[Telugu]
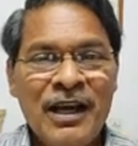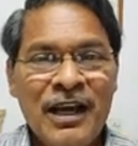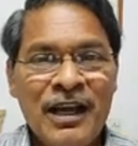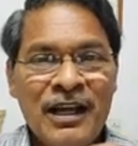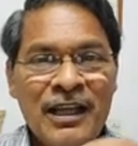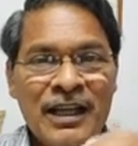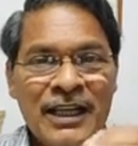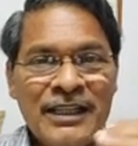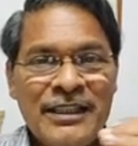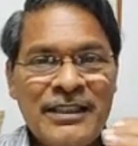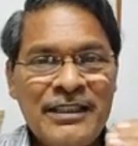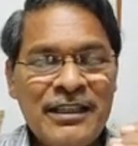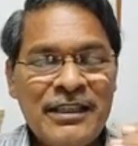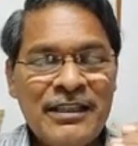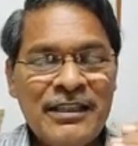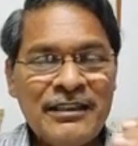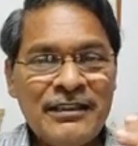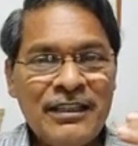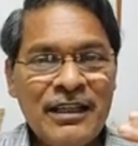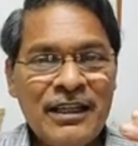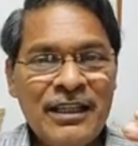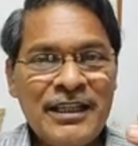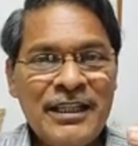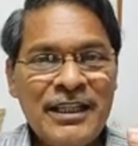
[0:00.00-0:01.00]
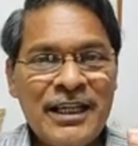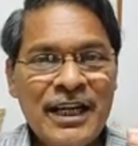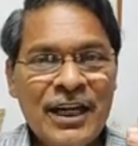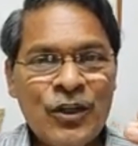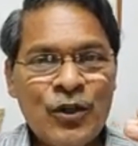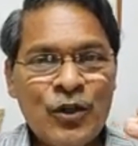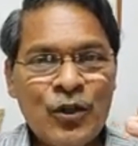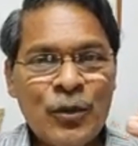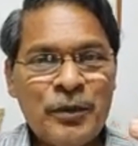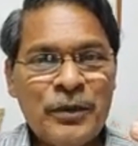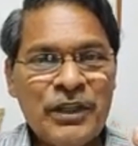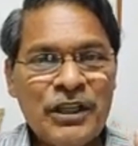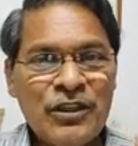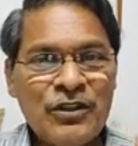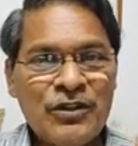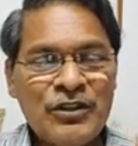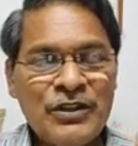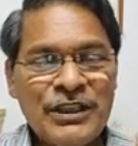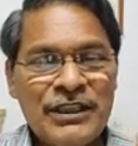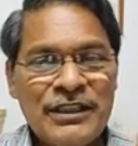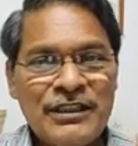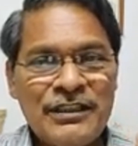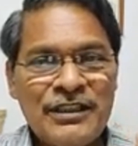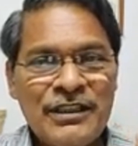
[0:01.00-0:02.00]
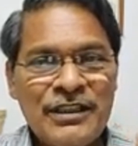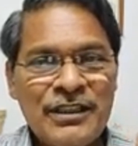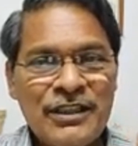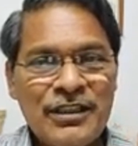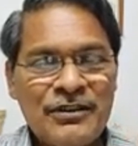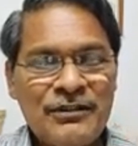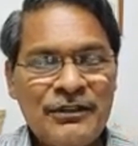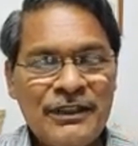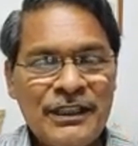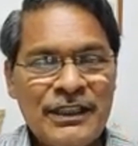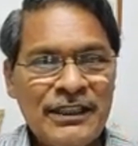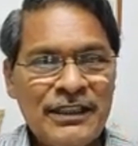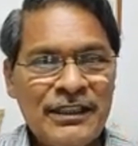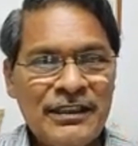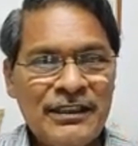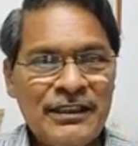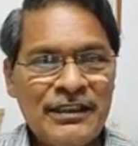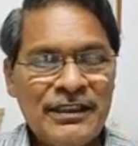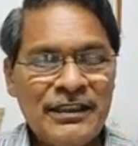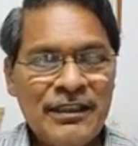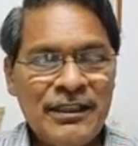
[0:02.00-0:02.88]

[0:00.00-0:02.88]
ఆ లైంగిక దాడి ఆరోపణలు చేసినటువంటి